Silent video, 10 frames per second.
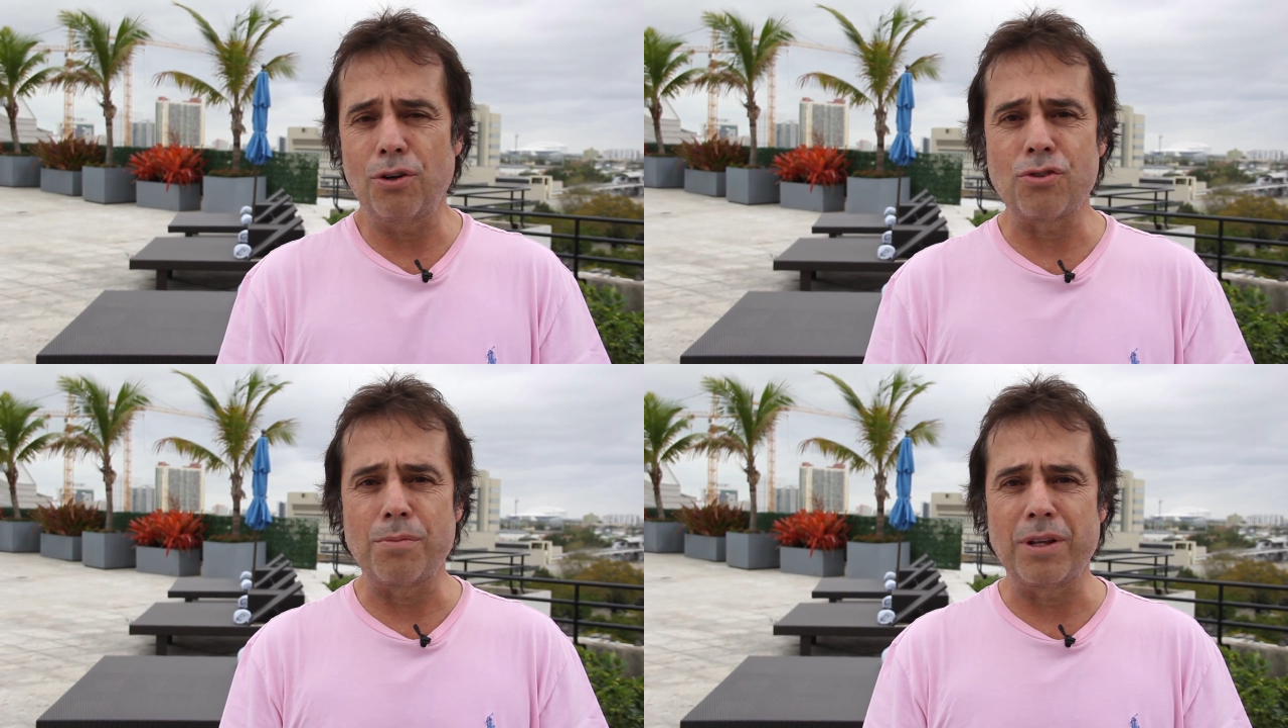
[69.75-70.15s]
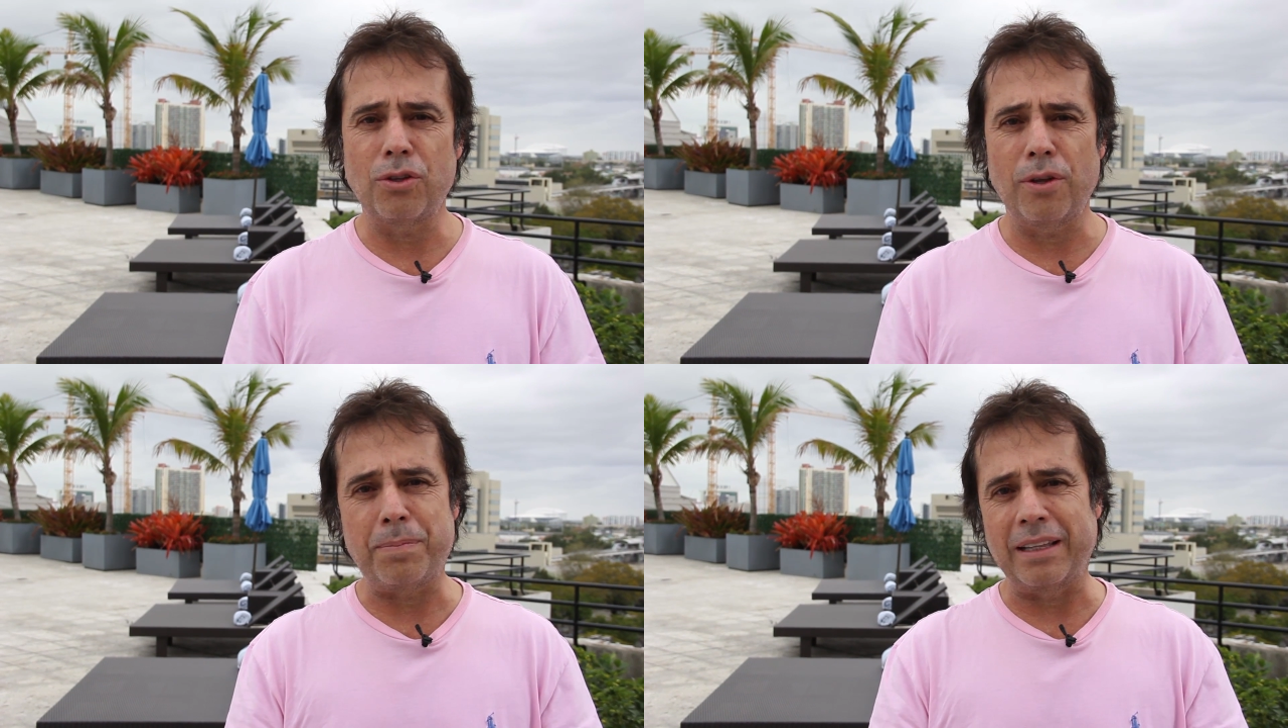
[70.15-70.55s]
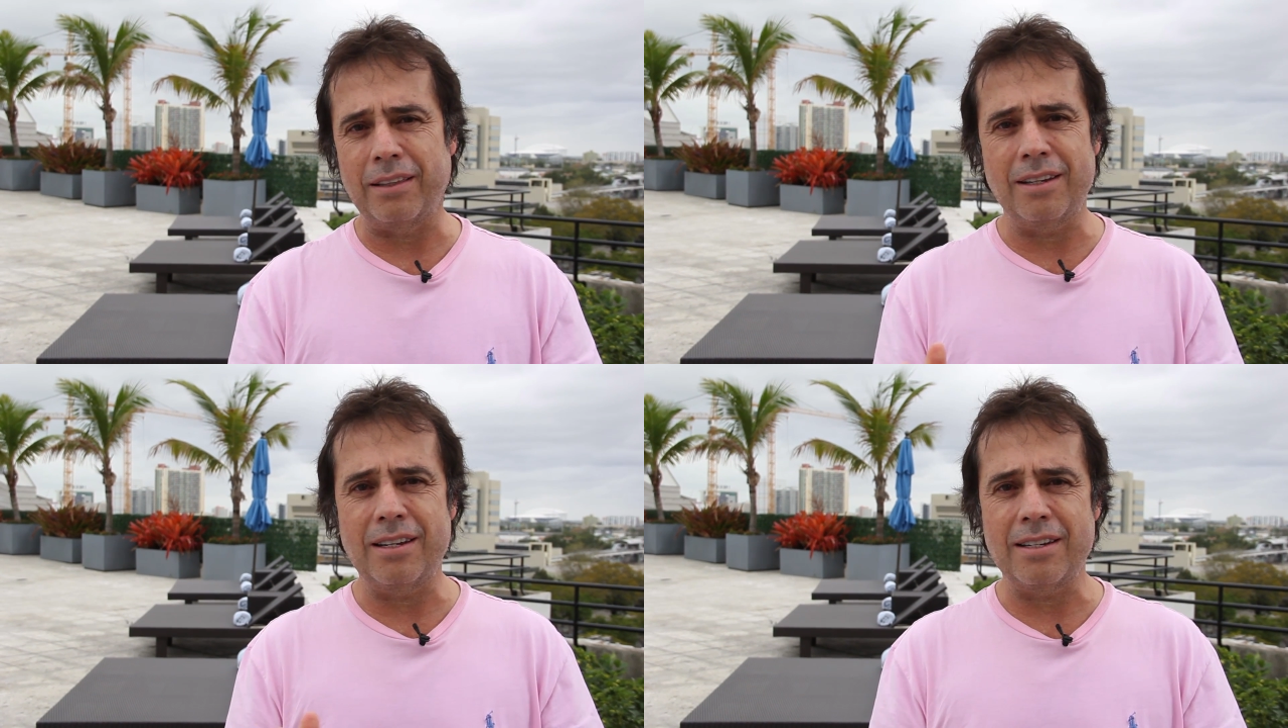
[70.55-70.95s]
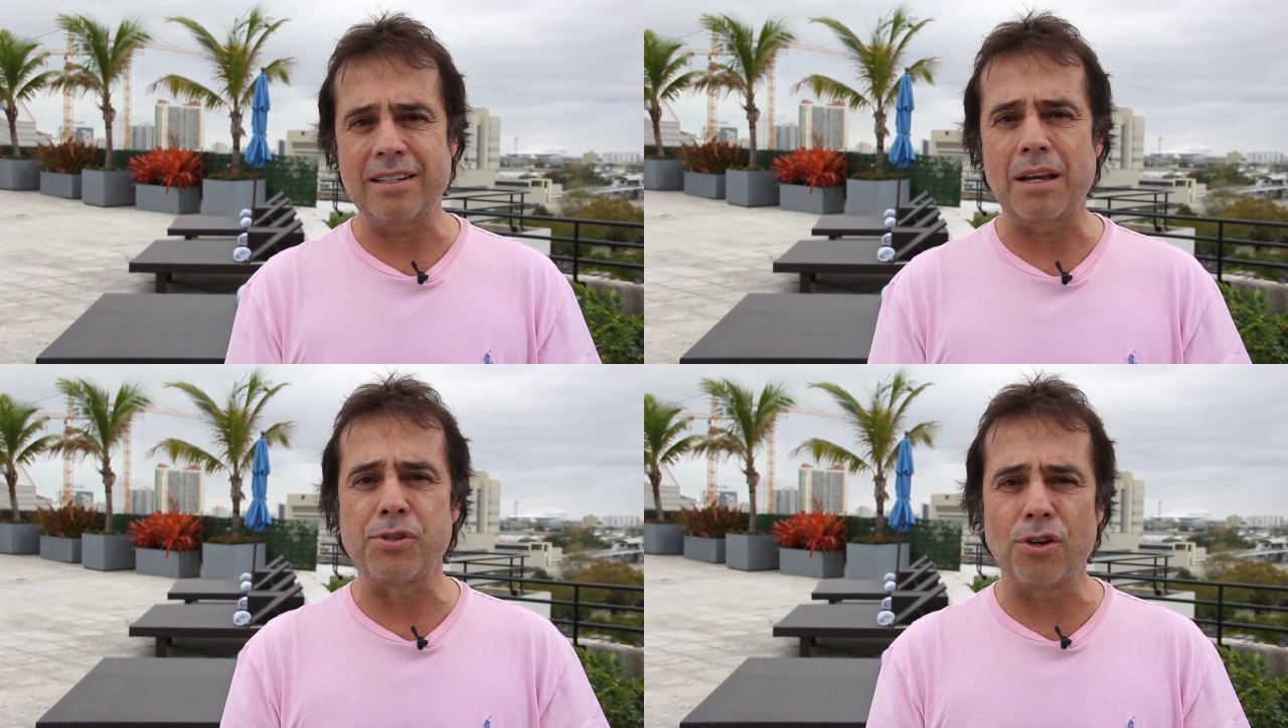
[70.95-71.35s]
conocimiento de Patricia es
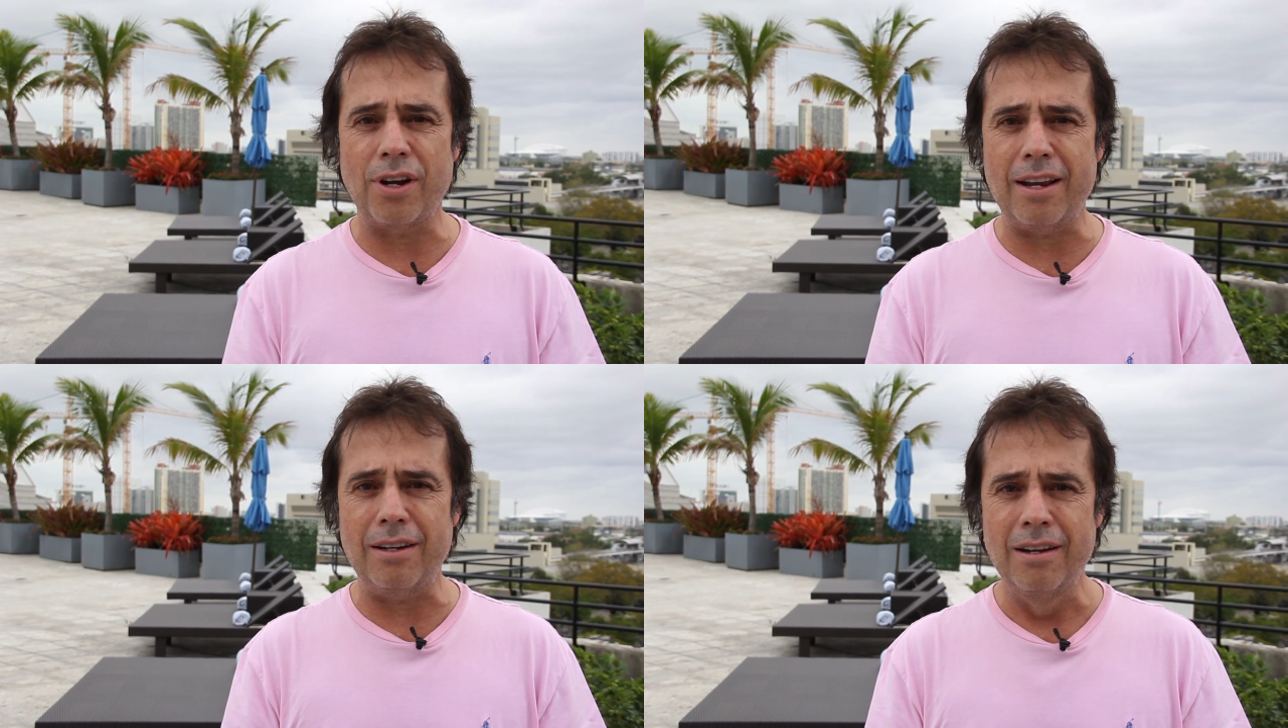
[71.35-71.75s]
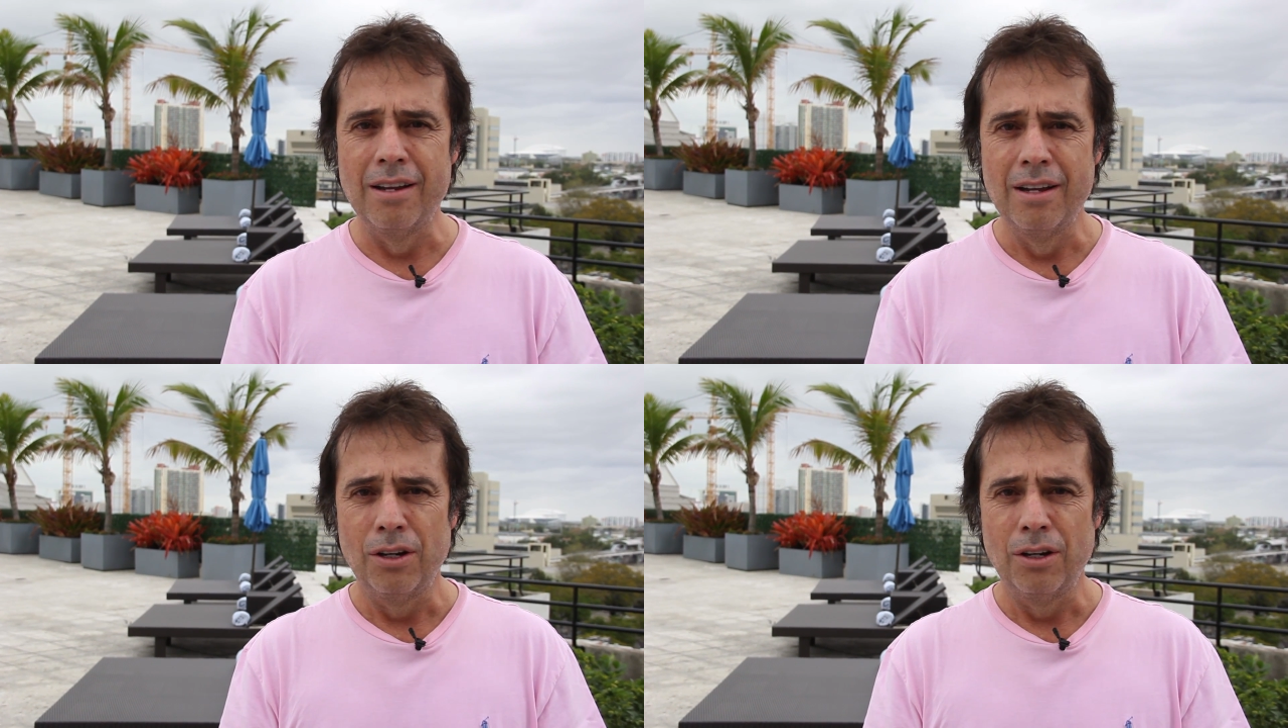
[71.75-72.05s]
excepcional,